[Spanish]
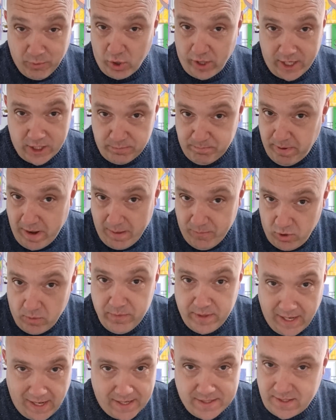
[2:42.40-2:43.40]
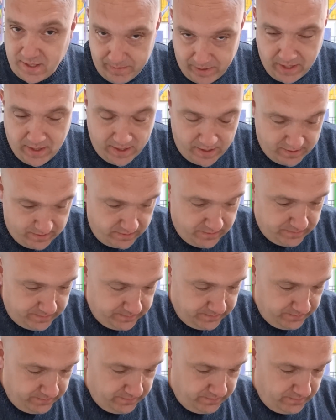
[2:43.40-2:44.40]
porque es premium de las de verdad. Eh.
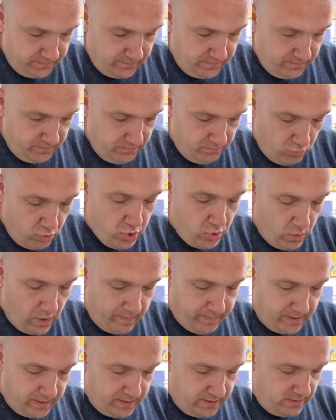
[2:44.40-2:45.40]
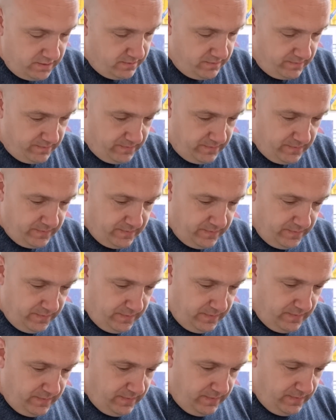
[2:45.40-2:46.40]
Muy guapa. Y, son las
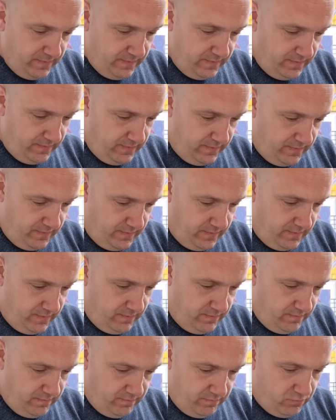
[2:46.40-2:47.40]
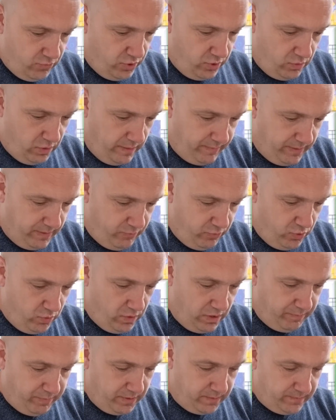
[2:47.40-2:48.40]
de que suben de precio siempre. Muy guapa, muy
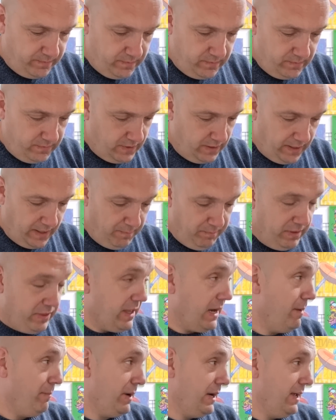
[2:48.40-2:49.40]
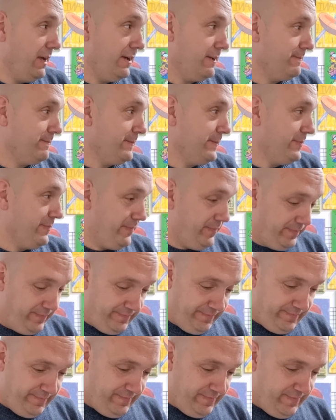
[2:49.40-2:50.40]
guapa. Ahora empieza la pelea. Sí.
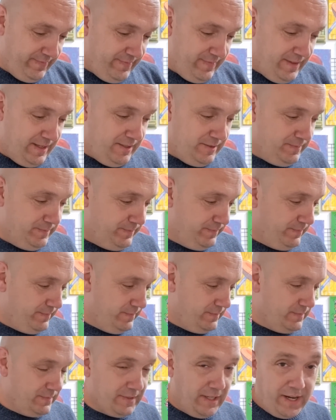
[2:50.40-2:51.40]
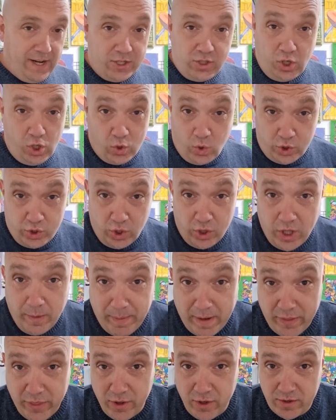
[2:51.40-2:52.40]
Ahora ya sabes, ¿eh? Ahora solo cuestión de
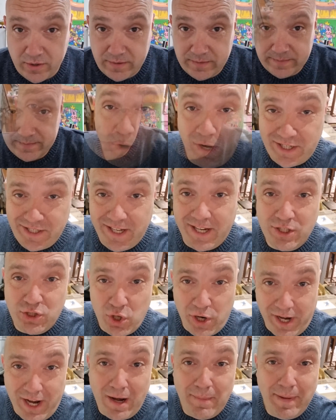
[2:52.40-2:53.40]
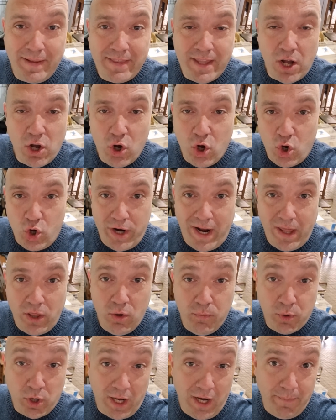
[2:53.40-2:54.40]
precio. Ahora sí que estoy realmente
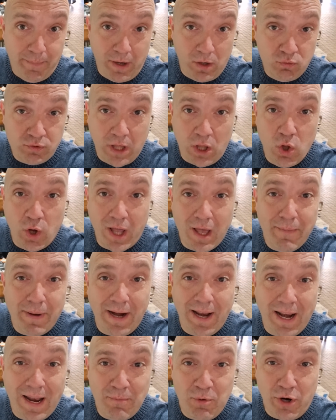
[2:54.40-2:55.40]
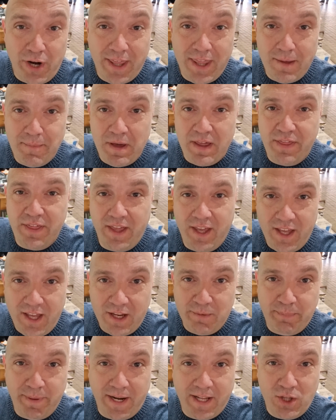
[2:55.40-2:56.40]
acojonado porque le he preguntado qué vale la moneda. Y me dice,
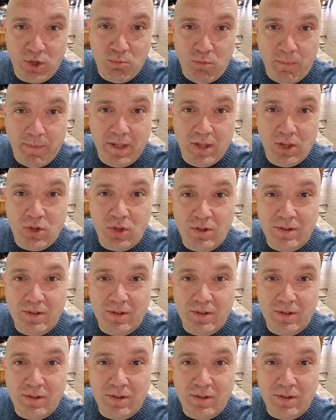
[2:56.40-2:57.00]
espérate un momento.